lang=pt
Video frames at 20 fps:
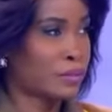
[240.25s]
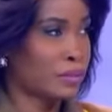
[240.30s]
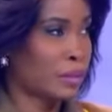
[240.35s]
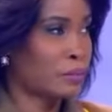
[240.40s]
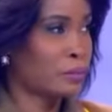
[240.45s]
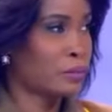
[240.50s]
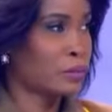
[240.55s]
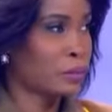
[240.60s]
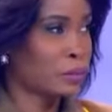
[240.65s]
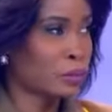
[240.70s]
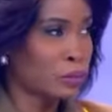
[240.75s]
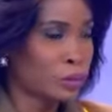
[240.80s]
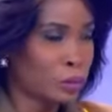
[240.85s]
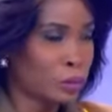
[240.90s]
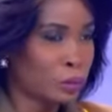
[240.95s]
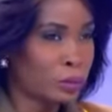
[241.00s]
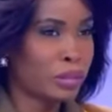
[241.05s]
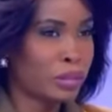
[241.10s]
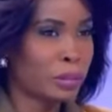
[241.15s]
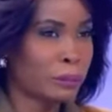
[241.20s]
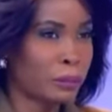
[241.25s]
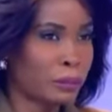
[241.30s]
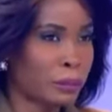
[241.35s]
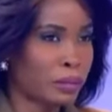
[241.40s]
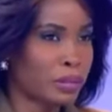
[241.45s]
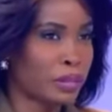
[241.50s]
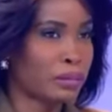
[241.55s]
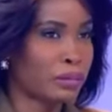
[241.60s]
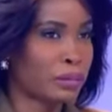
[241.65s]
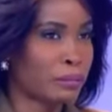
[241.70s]
construir
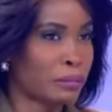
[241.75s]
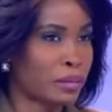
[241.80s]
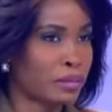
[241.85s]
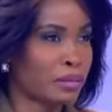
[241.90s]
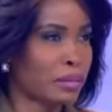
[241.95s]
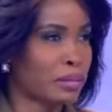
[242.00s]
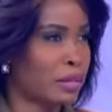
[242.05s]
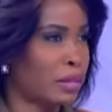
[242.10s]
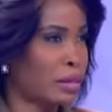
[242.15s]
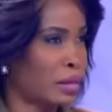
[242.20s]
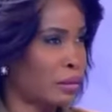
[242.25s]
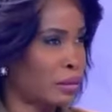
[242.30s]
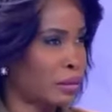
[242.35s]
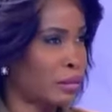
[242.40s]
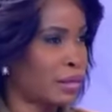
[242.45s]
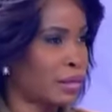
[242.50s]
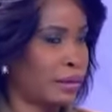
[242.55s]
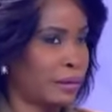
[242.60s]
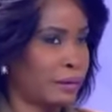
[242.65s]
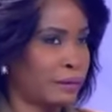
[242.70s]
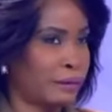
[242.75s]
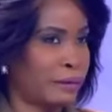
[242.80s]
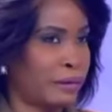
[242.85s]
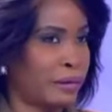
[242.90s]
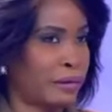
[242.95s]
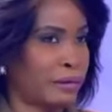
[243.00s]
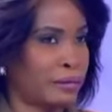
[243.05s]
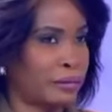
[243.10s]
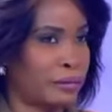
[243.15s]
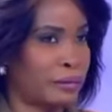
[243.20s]
permanentemente aquela, aquela ideia de
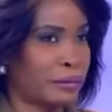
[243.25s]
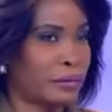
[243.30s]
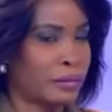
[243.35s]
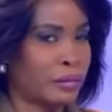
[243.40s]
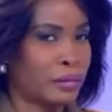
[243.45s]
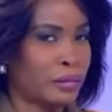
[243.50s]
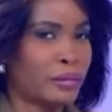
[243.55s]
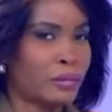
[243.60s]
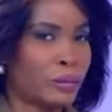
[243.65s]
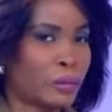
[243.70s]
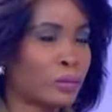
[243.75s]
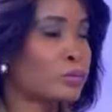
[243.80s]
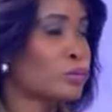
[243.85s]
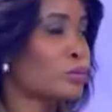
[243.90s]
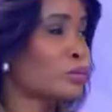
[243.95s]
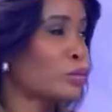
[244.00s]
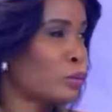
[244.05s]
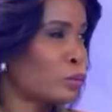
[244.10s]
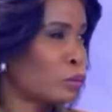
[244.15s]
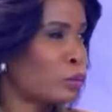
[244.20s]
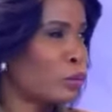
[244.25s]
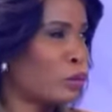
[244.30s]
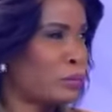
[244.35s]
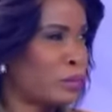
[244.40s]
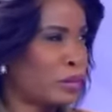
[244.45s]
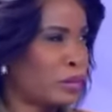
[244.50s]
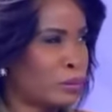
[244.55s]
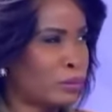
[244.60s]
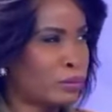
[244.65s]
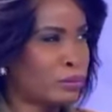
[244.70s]
construção do homem
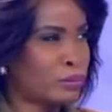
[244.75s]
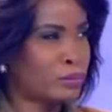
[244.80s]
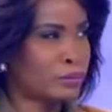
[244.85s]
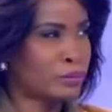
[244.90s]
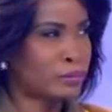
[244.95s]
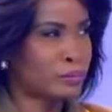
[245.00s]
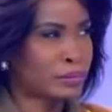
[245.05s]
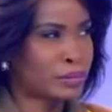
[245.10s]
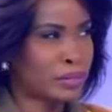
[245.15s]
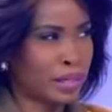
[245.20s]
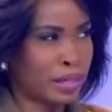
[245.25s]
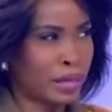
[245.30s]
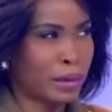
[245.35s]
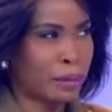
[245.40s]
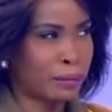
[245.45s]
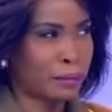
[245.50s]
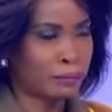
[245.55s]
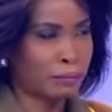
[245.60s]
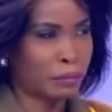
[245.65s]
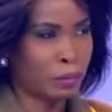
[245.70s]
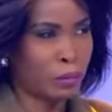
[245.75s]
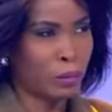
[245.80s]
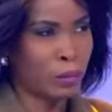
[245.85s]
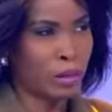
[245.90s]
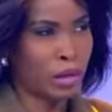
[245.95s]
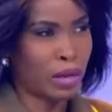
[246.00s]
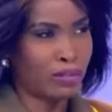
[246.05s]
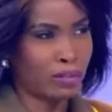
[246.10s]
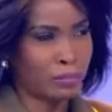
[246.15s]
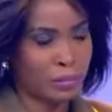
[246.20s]
novo. Se calhar
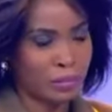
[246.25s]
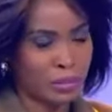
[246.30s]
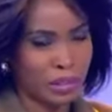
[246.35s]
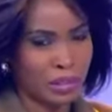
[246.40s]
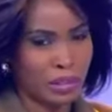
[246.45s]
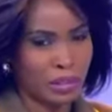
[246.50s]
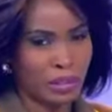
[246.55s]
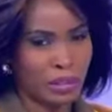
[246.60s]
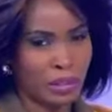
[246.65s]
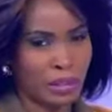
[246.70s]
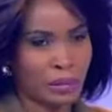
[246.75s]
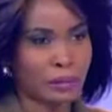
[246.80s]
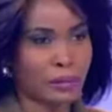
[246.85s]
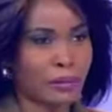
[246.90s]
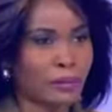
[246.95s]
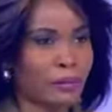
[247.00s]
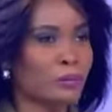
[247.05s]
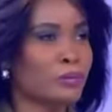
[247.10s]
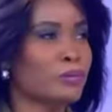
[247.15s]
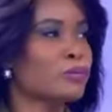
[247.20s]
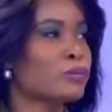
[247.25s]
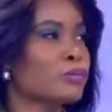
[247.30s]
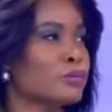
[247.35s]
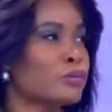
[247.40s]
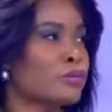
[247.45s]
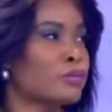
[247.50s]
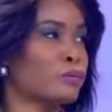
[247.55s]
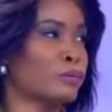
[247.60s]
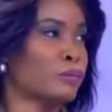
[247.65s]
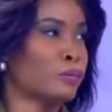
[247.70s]
colocávamos aqui a reconstrução do
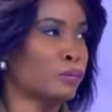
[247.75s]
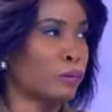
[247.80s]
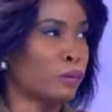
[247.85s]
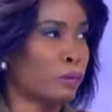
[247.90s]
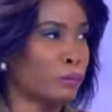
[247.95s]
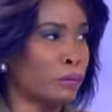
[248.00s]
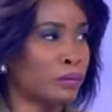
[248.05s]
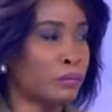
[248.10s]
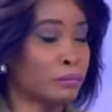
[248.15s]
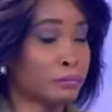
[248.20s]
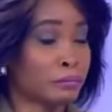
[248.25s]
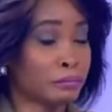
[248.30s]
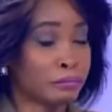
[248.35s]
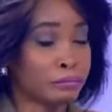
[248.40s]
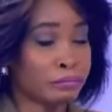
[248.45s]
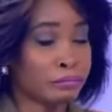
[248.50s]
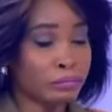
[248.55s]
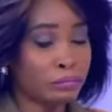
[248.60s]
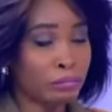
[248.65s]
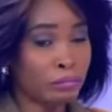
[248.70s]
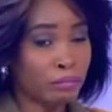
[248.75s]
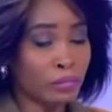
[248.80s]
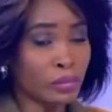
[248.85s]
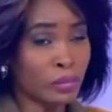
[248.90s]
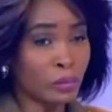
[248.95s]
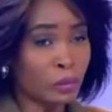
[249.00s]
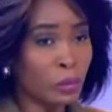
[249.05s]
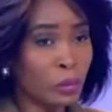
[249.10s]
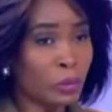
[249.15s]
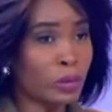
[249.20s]
homem, do
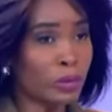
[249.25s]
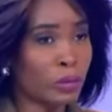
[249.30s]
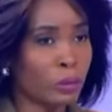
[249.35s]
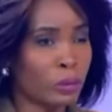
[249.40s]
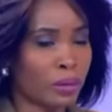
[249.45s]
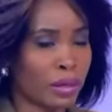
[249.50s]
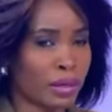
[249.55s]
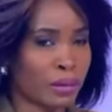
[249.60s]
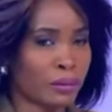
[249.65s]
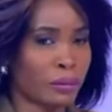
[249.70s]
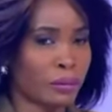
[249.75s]
angolano,